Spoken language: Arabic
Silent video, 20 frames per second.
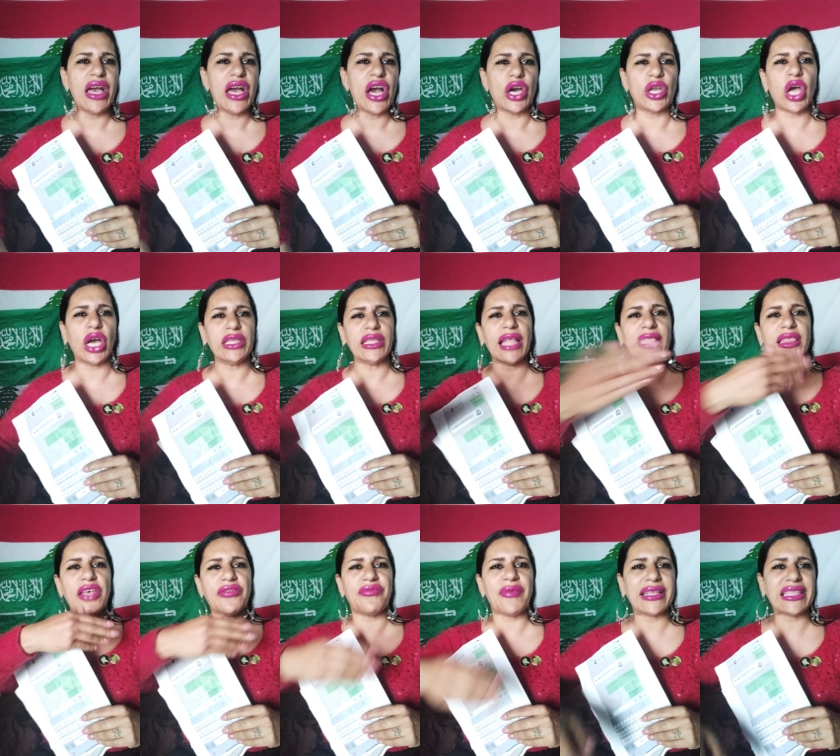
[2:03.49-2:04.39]
روح
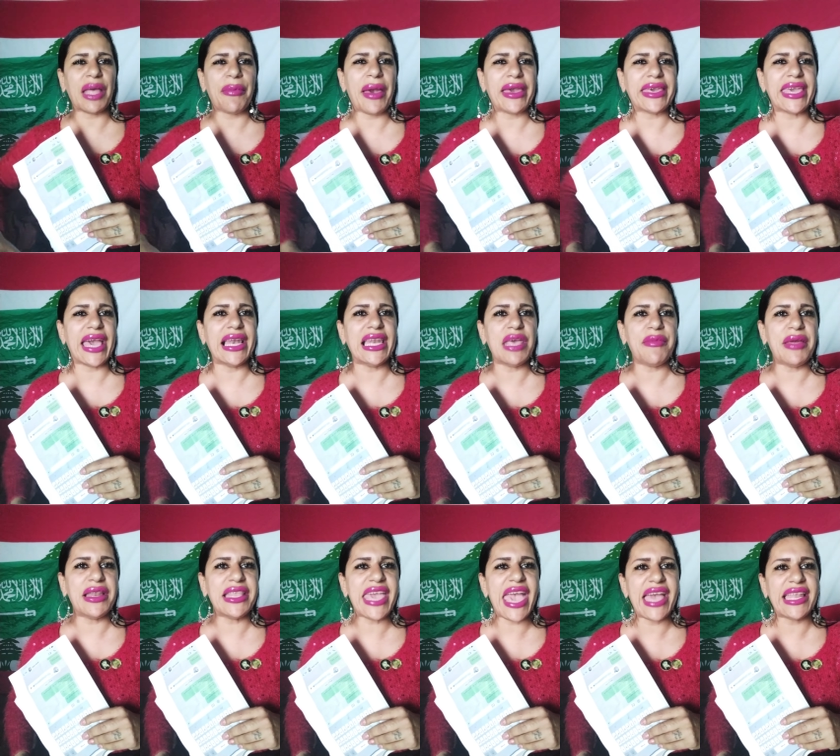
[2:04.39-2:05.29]
نظف مكتبك يلي
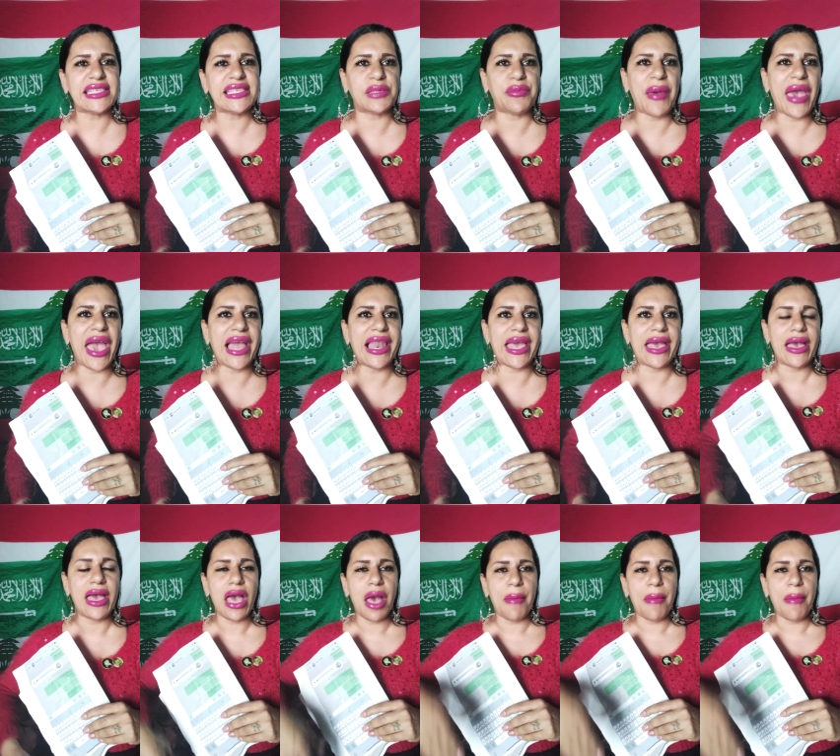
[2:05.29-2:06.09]
مليان زباله